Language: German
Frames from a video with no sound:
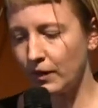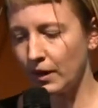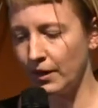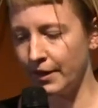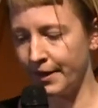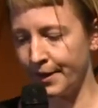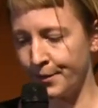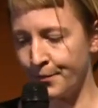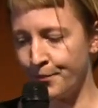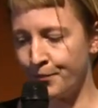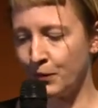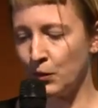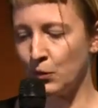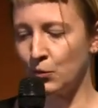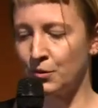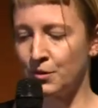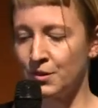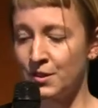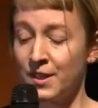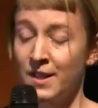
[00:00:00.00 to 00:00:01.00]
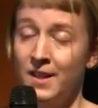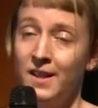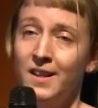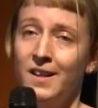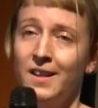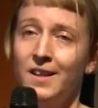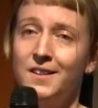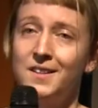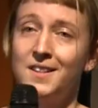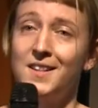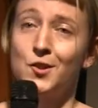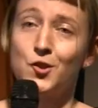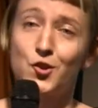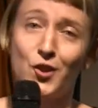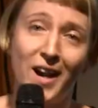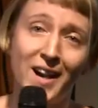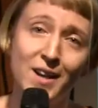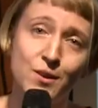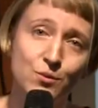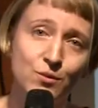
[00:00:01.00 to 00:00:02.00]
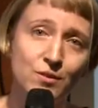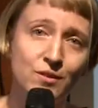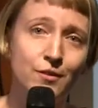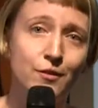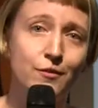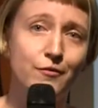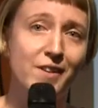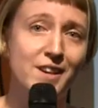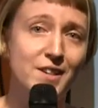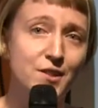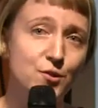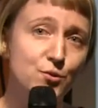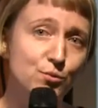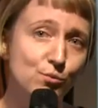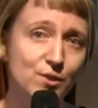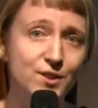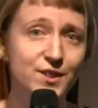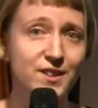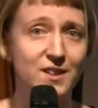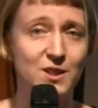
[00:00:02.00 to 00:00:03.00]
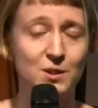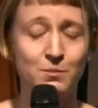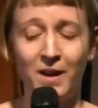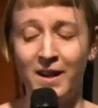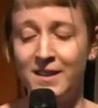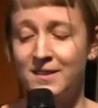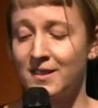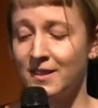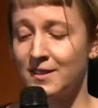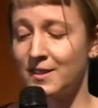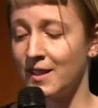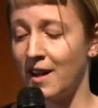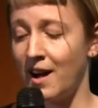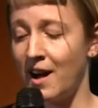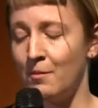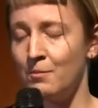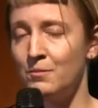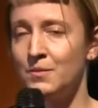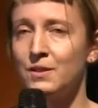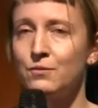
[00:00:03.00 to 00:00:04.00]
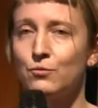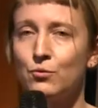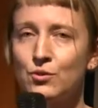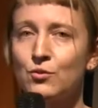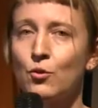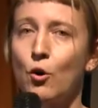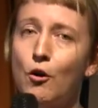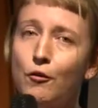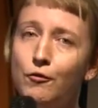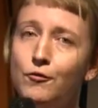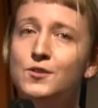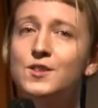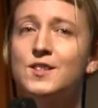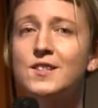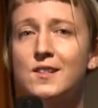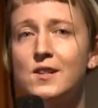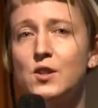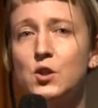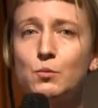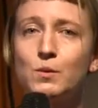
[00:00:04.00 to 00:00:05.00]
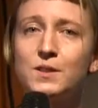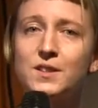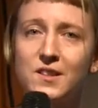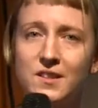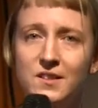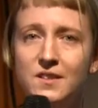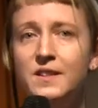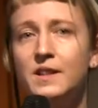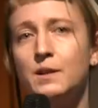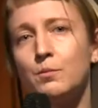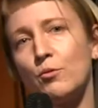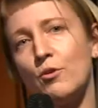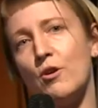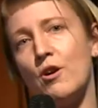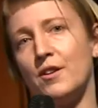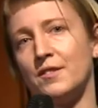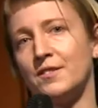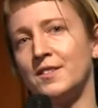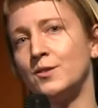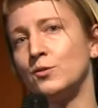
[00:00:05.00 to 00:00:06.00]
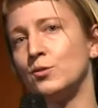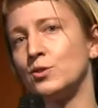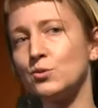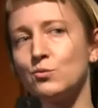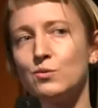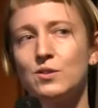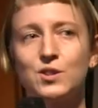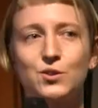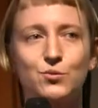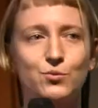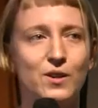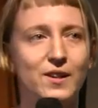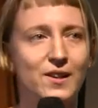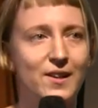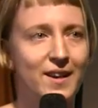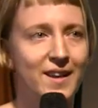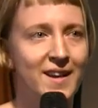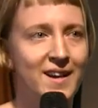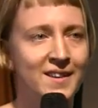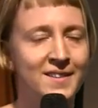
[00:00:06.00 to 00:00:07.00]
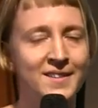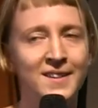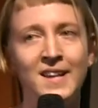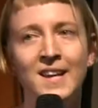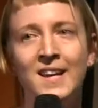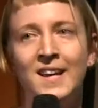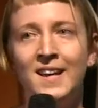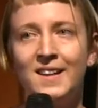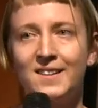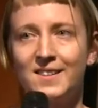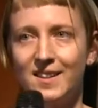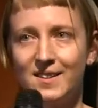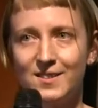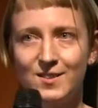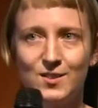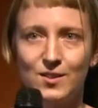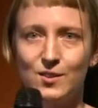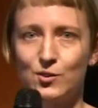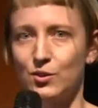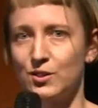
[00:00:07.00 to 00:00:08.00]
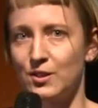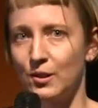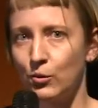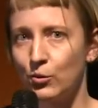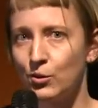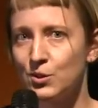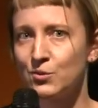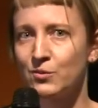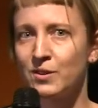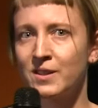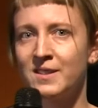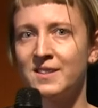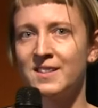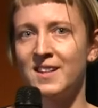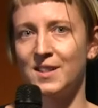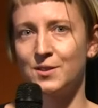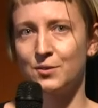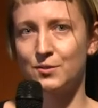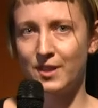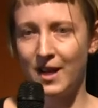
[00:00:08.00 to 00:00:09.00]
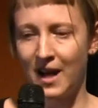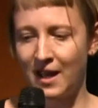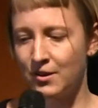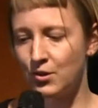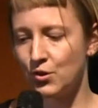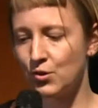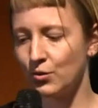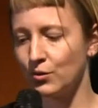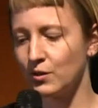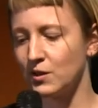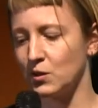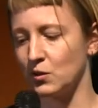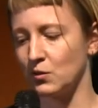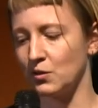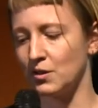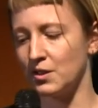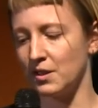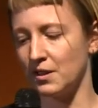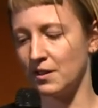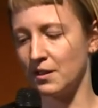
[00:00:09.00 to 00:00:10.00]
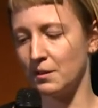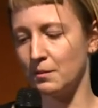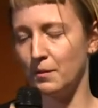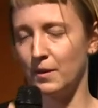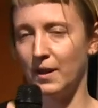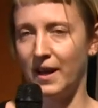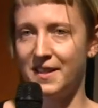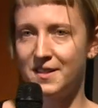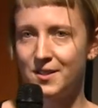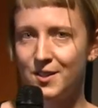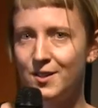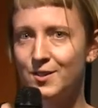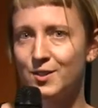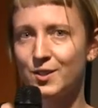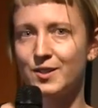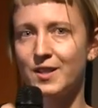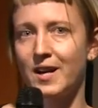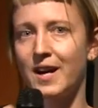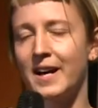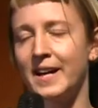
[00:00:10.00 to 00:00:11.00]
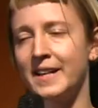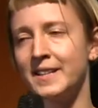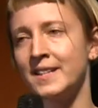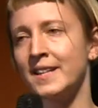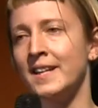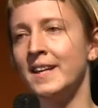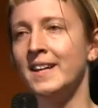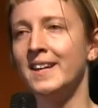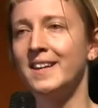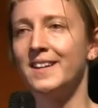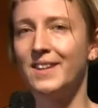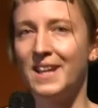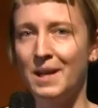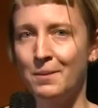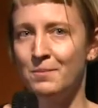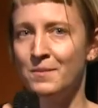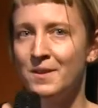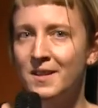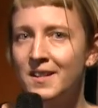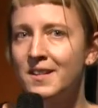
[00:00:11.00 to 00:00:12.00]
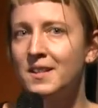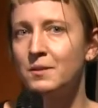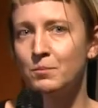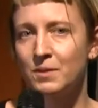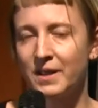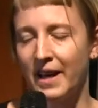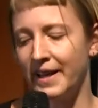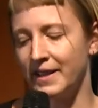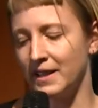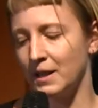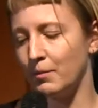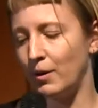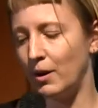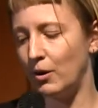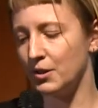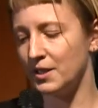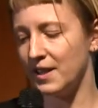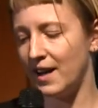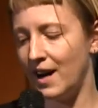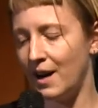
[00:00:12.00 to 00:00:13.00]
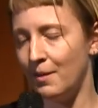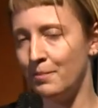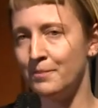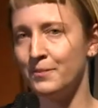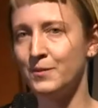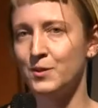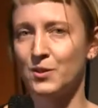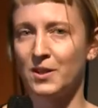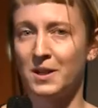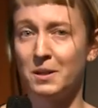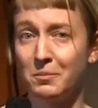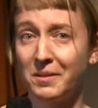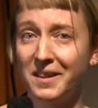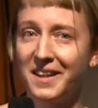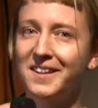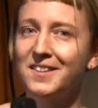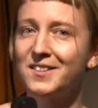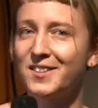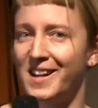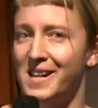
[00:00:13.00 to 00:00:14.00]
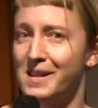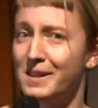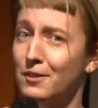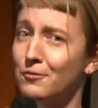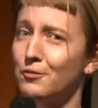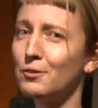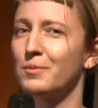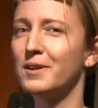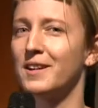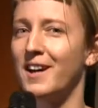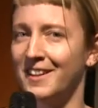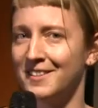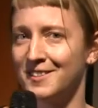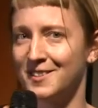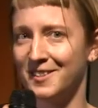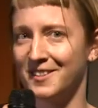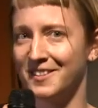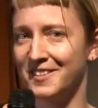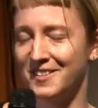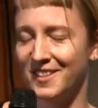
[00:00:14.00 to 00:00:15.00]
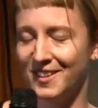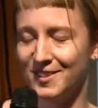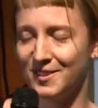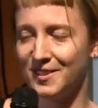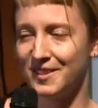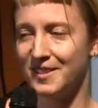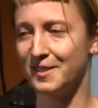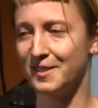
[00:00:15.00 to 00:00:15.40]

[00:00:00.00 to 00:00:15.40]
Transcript: Ähm, und die Entscheidungen, welche Tools da zum Einsatz kamen, die wurden offensichtlich übers Knie gebrochen, denn nur so ist zu erklären, dass solche Lösungen, die also Datenschutz und äh, IT-Sicherheit eben nicht mit eingebaut haben, sondern im Gegenteil dafür bekannt sind, dass sie